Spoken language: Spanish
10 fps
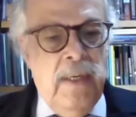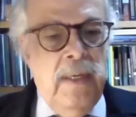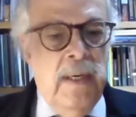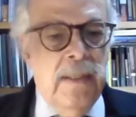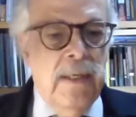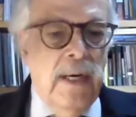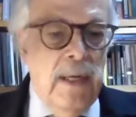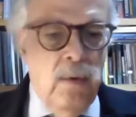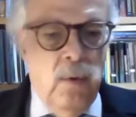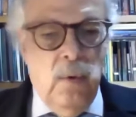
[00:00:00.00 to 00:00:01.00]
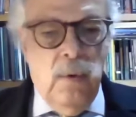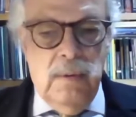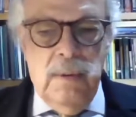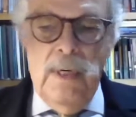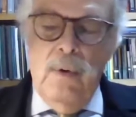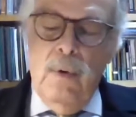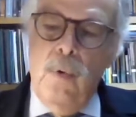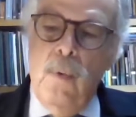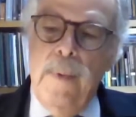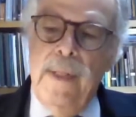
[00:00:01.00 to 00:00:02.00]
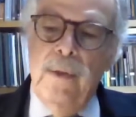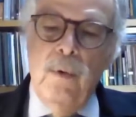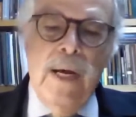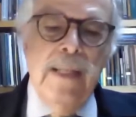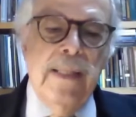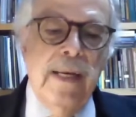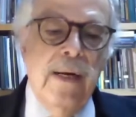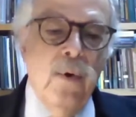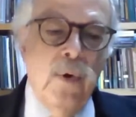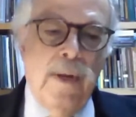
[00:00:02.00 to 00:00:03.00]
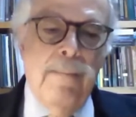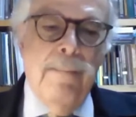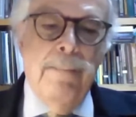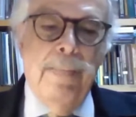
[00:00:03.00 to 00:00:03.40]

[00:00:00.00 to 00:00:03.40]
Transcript: y he seguido en los documentos las anteriores.